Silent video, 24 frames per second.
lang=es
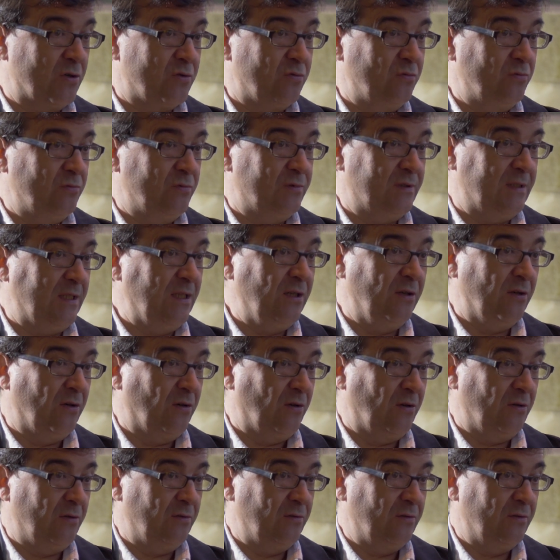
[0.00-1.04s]
es un
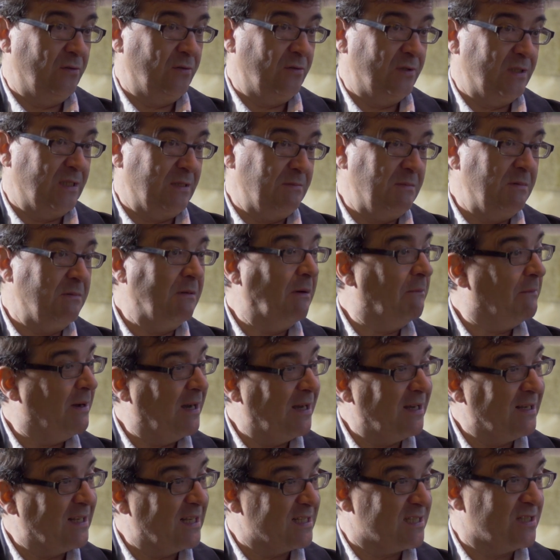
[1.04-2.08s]
tío de mi
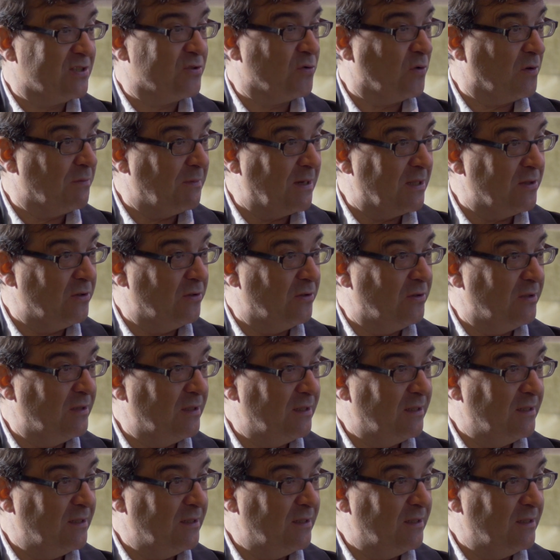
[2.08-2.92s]
mamá, casi su hermano,